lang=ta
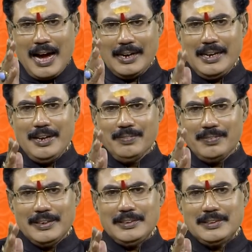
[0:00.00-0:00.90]
அலை
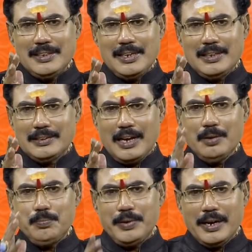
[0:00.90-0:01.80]
வரிசையில்
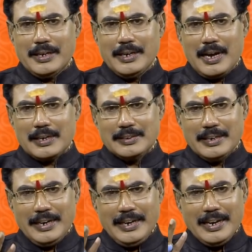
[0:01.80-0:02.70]
தான் பிறக்கிறார்கள்
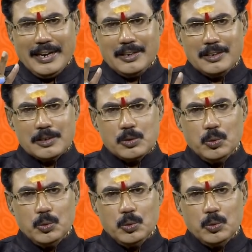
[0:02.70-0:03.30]
நடிகர்கள்